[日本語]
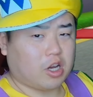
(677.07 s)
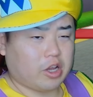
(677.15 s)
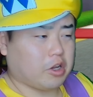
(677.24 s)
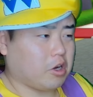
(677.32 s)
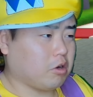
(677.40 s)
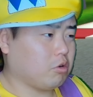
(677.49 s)

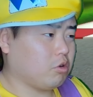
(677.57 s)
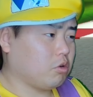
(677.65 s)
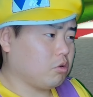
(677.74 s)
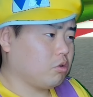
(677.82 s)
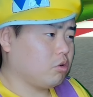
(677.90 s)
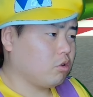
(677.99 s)
はい、あ
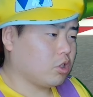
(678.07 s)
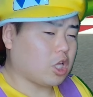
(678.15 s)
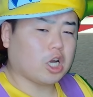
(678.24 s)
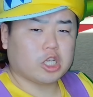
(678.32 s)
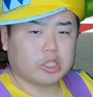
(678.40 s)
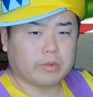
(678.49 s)
の、
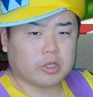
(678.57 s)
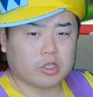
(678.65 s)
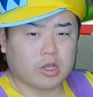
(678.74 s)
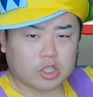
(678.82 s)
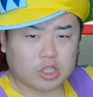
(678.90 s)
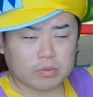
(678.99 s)
打開しま
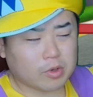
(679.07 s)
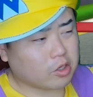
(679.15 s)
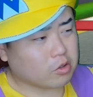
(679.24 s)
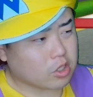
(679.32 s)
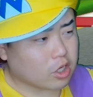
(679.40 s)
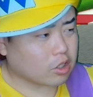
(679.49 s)
す。新
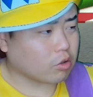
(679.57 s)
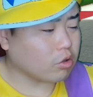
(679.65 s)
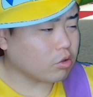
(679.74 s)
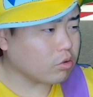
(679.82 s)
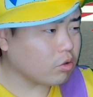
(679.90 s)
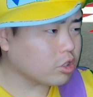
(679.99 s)
マリオサーキット。
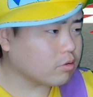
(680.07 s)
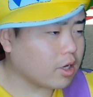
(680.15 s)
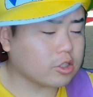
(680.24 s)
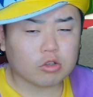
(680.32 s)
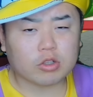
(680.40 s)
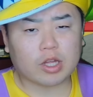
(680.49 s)
このコース
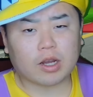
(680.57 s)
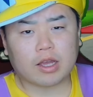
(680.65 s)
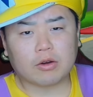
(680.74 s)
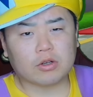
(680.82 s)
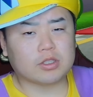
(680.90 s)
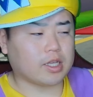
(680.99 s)
は超打
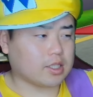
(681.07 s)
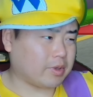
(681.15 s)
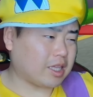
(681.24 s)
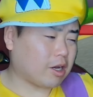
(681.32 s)
開コースです。みんな